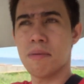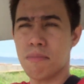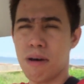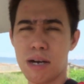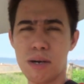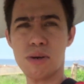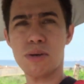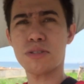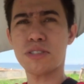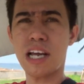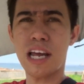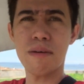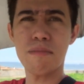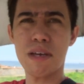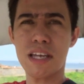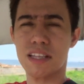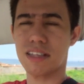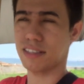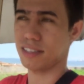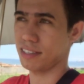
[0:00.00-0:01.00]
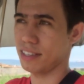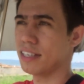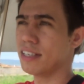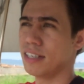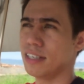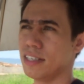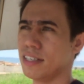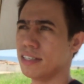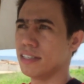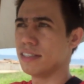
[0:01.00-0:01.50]
bago ko siya imit
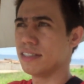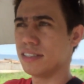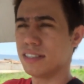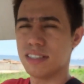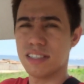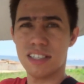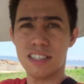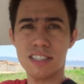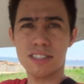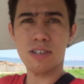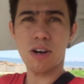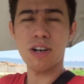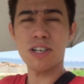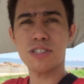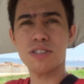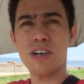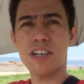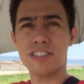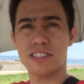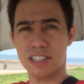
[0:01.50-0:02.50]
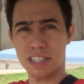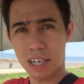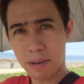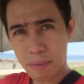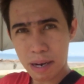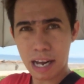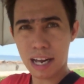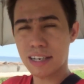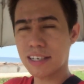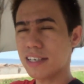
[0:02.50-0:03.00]
he is also a
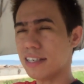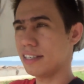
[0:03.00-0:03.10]
German